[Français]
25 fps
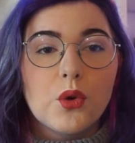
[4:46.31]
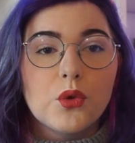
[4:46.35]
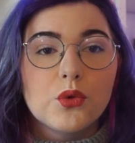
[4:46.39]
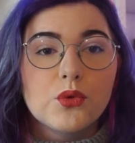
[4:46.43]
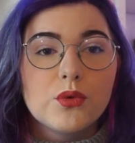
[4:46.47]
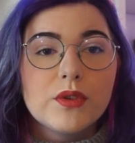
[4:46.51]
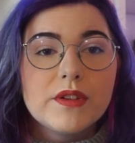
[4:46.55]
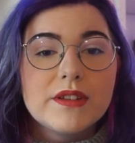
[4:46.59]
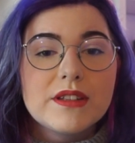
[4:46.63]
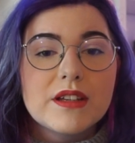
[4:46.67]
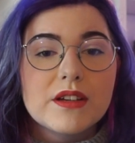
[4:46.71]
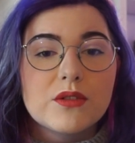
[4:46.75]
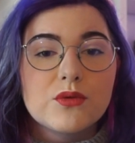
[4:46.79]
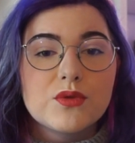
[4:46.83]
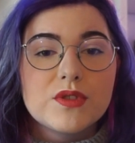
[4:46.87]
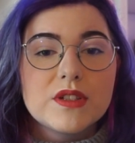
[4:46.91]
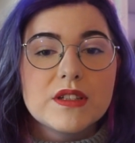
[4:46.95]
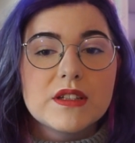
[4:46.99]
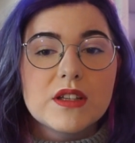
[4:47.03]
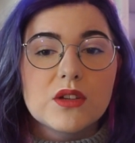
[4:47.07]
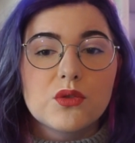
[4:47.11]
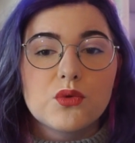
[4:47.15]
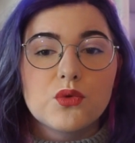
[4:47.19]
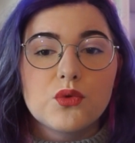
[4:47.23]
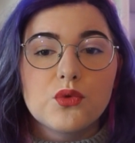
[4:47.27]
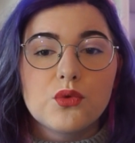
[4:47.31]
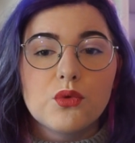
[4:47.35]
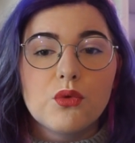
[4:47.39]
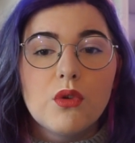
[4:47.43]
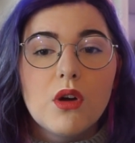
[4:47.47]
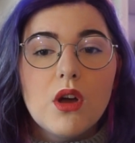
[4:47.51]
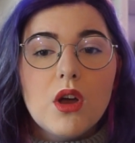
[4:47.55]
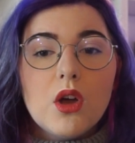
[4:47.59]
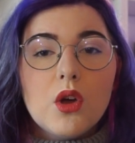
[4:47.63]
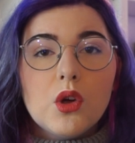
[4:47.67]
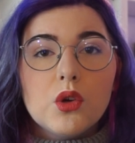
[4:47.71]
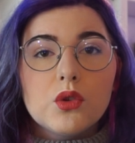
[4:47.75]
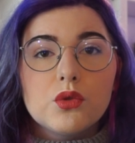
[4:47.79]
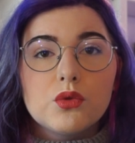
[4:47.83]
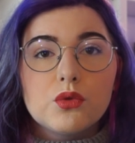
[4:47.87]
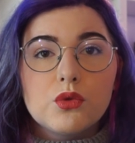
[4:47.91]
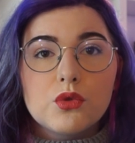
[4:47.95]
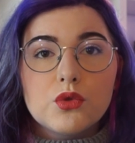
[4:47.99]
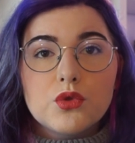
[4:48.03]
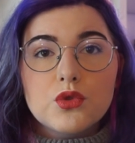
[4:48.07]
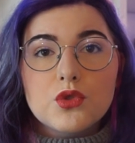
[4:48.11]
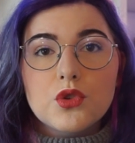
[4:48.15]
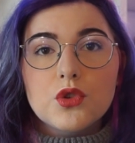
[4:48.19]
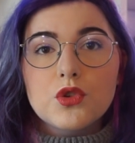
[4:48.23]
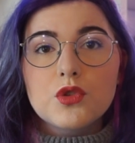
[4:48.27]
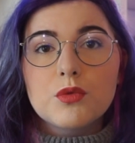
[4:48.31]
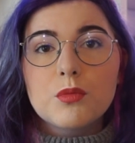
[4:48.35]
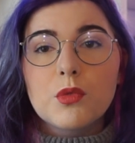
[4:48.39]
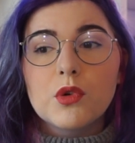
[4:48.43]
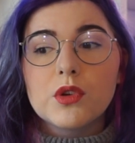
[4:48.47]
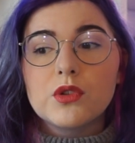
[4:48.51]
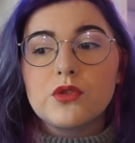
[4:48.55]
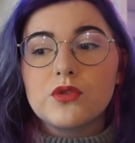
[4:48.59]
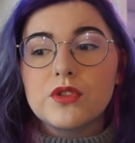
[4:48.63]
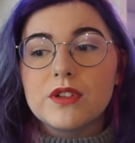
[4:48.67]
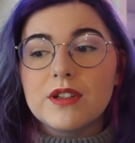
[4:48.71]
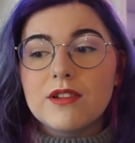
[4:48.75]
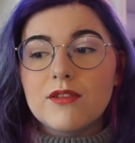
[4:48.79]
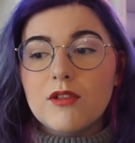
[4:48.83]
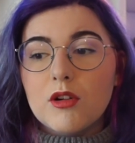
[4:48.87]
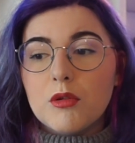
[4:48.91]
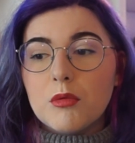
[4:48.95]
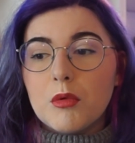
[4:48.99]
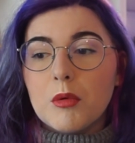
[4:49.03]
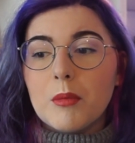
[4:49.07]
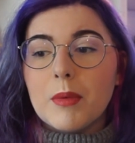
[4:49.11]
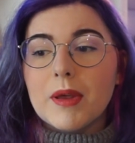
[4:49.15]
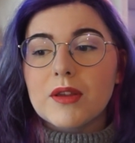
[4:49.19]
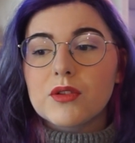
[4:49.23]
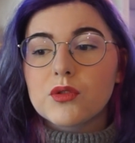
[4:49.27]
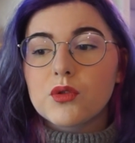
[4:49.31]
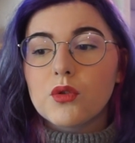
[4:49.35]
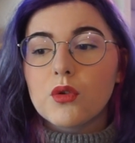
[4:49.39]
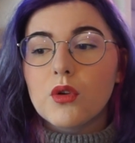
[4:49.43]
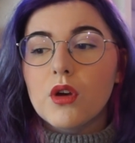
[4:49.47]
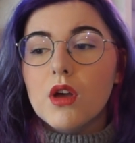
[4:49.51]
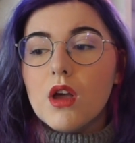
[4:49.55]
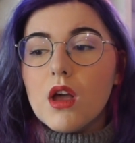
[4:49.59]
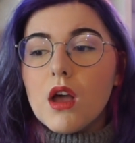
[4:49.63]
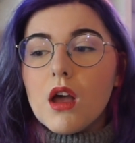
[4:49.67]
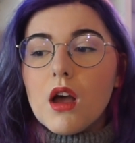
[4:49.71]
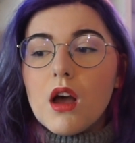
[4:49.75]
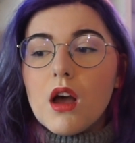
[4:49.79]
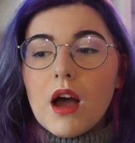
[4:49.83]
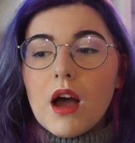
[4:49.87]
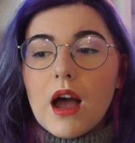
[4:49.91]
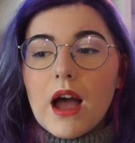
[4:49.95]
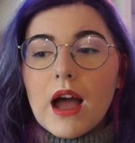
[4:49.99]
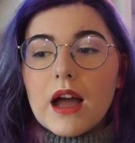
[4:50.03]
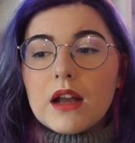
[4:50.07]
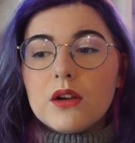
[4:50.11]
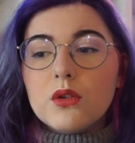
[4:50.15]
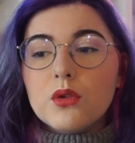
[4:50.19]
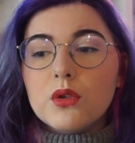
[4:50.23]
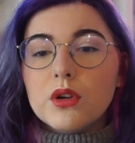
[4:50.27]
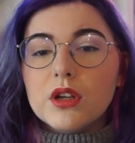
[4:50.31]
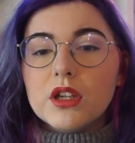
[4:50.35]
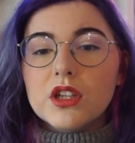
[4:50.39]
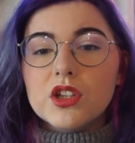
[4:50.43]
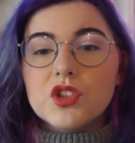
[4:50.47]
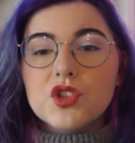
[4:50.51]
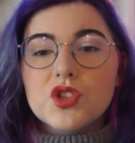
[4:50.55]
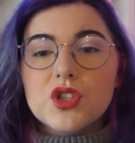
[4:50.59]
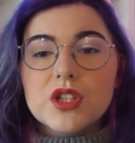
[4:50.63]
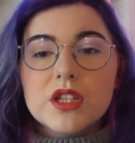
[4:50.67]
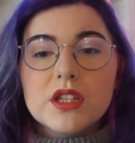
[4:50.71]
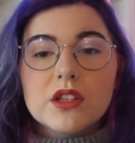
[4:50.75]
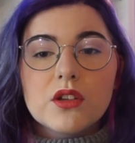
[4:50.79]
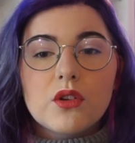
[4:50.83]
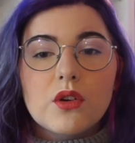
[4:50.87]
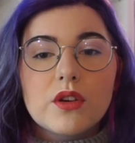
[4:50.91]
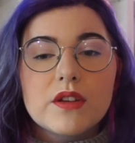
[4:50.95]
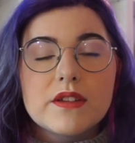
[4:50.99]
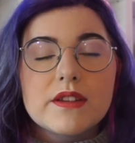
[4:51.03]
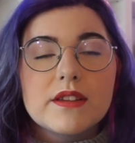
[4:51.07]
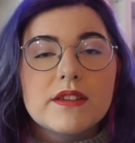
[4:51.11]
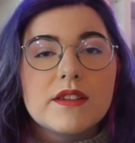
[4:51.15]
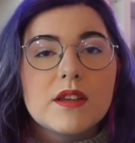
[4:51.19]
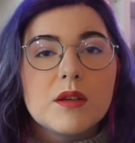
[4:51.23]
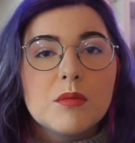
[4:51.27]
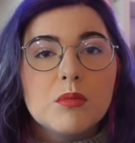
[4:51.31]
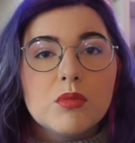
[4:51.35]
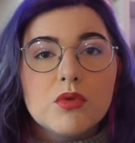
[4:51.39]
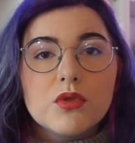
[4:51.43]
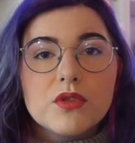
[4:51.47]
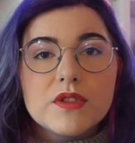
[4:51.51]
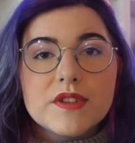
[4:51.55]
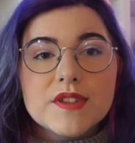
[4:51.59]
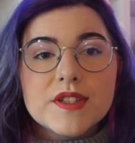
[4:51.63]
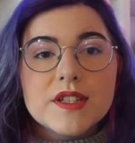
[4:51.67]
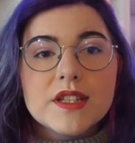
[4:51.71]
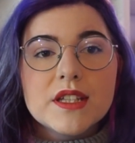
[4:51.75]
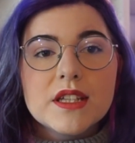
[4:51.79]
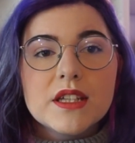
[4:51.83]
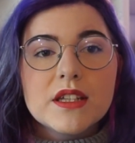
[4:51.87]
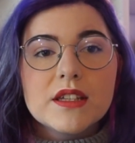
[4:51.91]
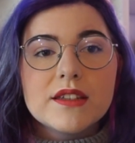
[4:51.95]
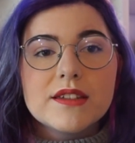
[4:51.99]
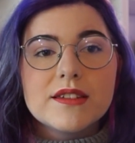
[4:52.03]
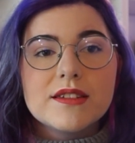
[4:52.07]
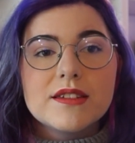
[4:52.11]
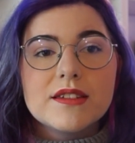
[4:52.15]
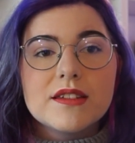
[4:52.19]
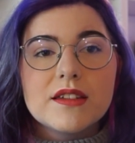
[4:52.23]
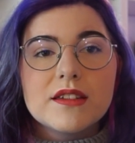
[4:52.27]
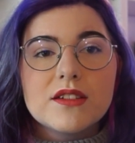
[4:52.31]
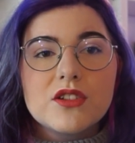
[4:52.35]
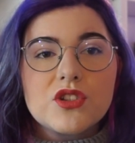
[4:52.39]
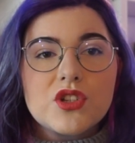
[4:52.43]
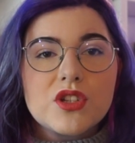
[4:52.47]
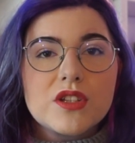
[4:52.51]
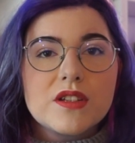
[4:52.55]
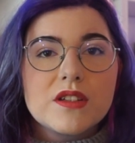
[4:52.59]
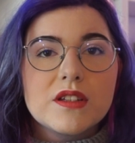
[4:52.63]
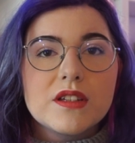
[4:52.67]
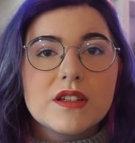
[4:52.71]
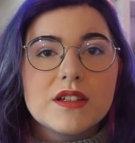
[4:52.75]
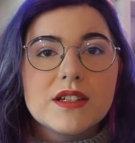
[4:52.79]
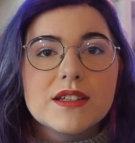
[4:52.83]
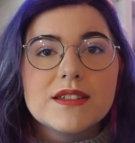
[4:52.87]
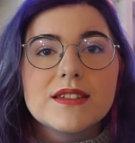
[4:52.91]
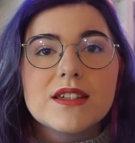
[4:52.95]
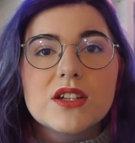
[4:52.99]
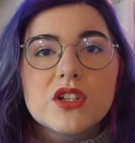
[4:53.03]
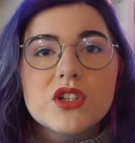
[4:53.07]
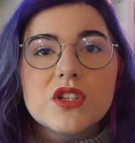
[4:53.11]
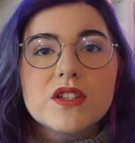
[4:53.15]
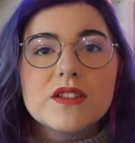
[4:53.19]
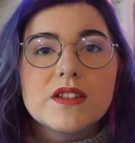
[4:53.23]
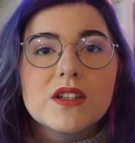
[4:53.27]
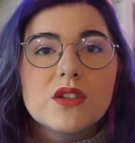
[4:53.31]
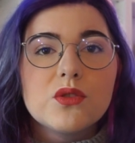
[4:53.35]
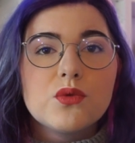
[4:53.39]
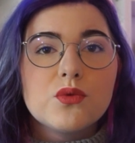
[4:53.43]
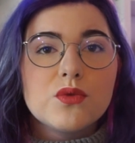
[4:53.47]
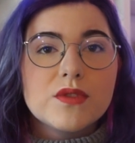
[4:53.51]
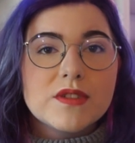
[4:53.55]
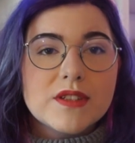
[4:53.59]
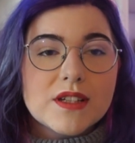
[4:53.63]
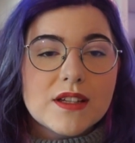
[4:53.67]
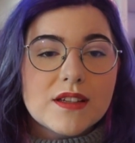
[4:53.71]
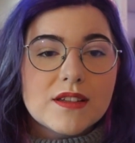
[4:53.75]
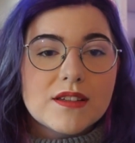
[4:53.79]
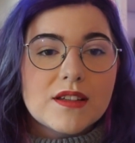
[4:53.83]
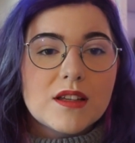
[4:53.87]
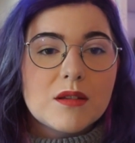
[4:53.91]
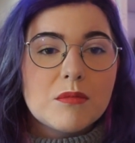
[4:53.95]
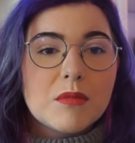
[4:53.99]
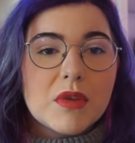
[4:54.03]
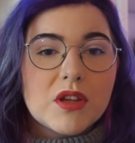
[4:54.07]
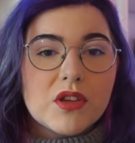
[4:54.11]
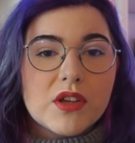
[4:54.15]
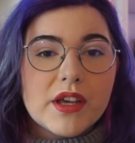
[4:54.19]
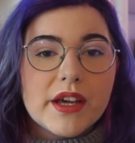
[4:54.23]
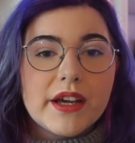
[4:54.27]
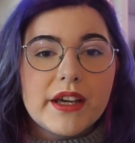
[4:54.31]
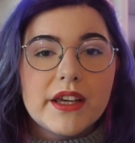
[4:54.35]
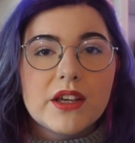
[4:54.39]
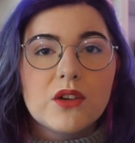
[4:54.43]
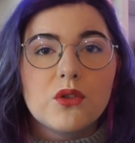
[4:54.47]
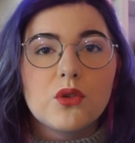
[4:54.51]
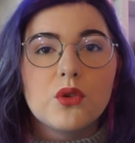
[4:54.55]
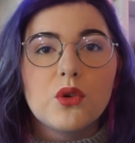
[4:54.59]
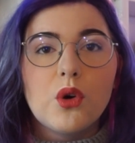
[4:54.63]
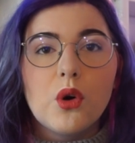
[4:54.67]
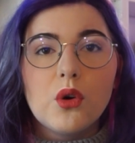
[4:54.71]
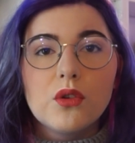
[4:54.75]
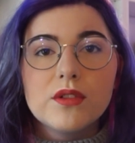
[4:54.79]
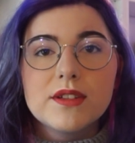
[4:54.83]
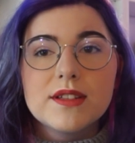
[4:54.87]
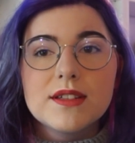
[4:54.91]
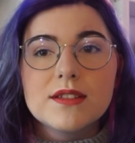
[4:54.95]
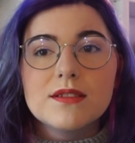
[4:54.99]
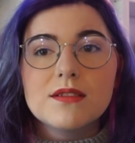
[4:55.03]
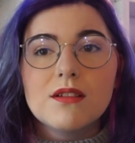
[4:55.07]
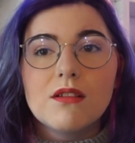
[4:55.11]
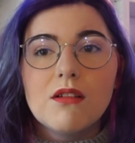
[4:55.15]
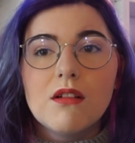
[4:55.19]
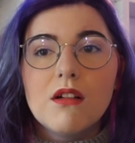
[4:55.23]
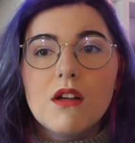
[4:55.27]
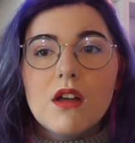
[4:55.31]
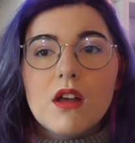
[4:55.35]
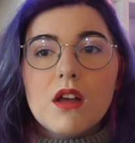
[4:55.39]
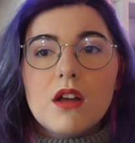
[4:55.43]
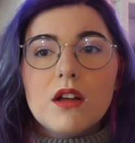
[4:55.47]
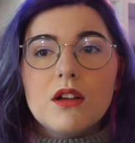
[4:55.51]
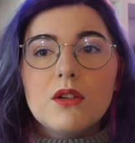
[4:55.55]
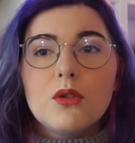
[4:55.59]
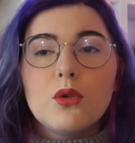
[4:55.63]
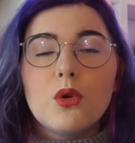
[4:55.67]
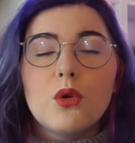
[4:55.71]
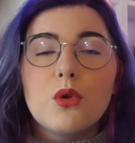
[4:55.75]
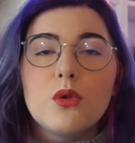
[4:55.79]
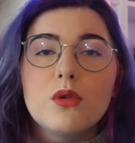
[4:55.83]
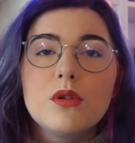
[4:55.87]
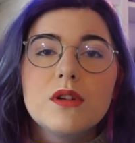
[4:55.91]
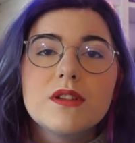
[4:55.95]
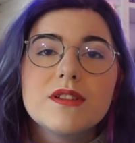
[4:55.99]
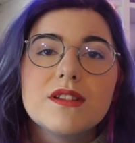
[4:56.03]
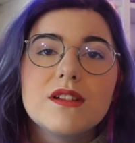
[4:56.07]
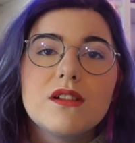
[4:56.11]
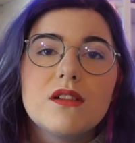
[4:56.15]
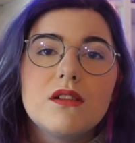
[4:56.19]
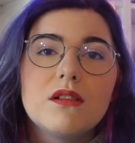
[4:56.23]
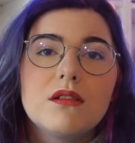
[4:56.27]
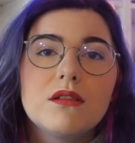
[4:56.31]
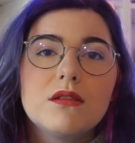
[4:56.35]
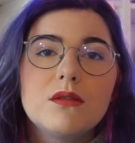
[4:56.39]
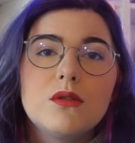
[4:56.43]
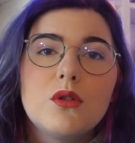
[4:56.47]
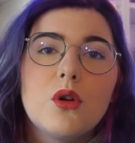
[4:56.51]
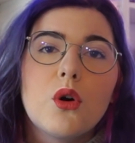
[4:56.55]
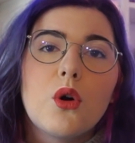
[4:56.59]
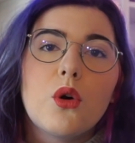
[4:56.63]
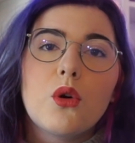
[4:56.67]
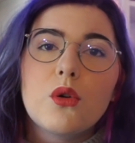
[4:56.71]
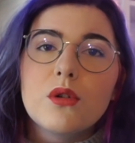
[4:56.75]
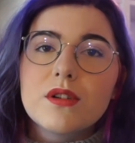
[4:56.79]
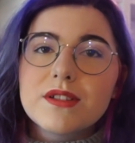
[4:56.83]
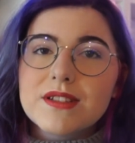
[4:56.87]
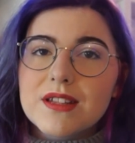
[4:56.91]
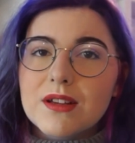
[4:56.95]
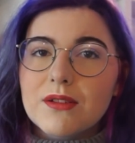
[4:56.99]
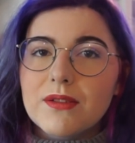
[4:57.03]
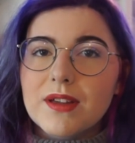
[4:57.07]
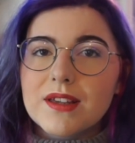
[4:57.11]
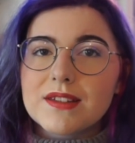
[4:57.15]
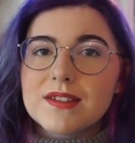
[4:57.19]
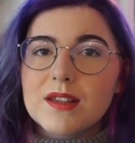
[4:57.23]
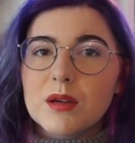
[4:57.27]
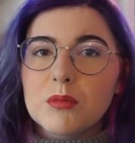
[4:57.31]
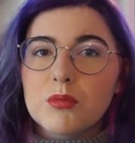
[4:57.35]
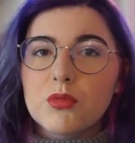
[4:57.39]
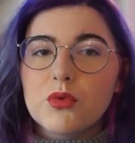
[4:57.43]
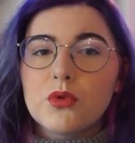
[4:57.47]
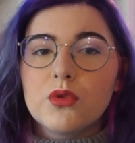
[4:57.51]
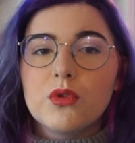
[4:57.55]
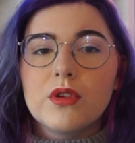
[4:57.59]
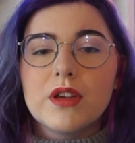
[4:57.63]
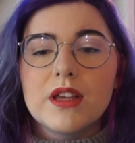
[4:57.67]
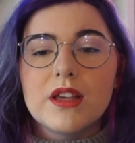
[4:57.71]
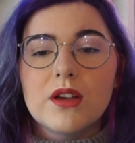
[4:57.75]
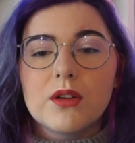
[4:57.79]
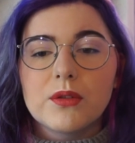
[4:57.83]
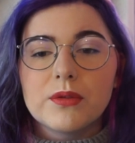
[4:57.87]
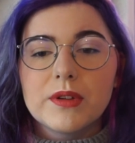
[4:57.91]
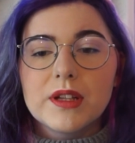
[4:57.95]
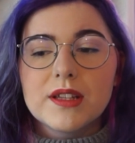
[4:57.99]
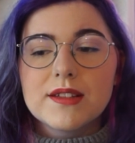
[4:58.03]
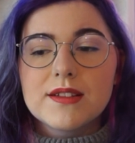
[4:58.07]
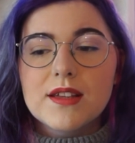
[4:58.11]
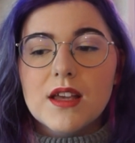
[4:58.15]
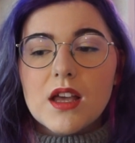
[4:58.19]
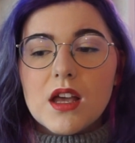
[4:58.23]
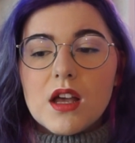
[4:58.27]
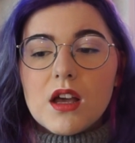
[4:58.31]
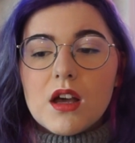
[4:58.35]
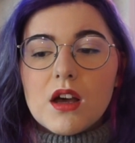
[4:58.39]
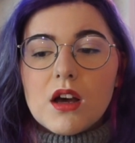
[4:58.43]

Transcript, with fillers: Ensuite, il y a aussi cette notion de changement et de développement parce que à l'origine, quand ils étaient petits, ils, agissaient d'une certaine manière et en grandissant, le rôle, leur rôle s'inverse un peu et en fait,